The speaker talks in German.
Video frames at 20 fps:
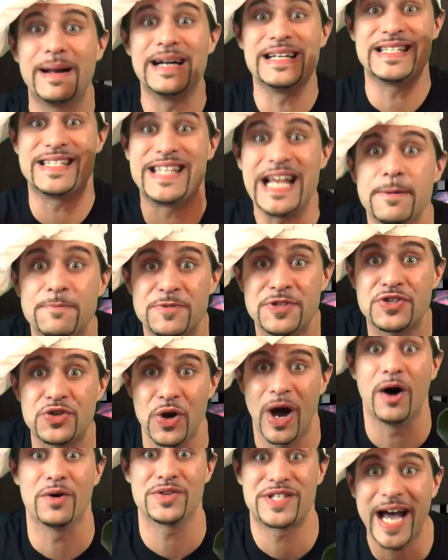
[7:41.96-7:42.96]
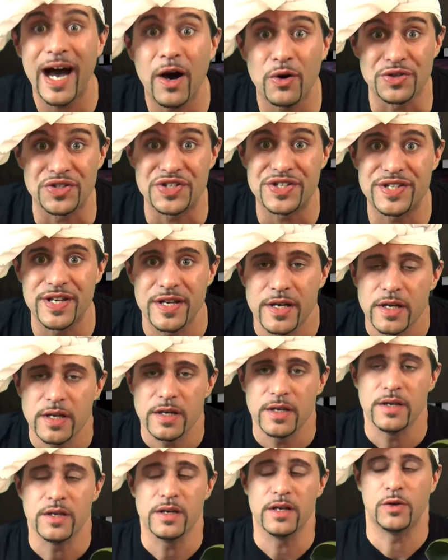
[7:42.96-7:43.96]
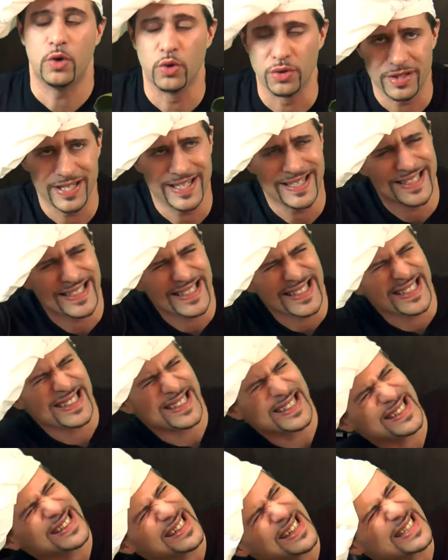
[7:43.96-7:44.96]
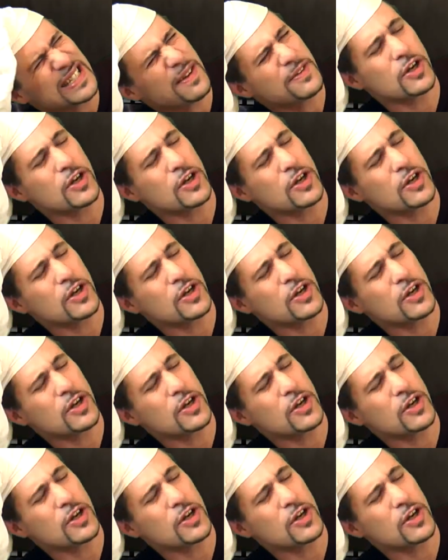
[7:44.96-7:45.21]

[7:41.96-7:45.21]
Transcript: mal selbst zu Hause aus. Gut, Jetzt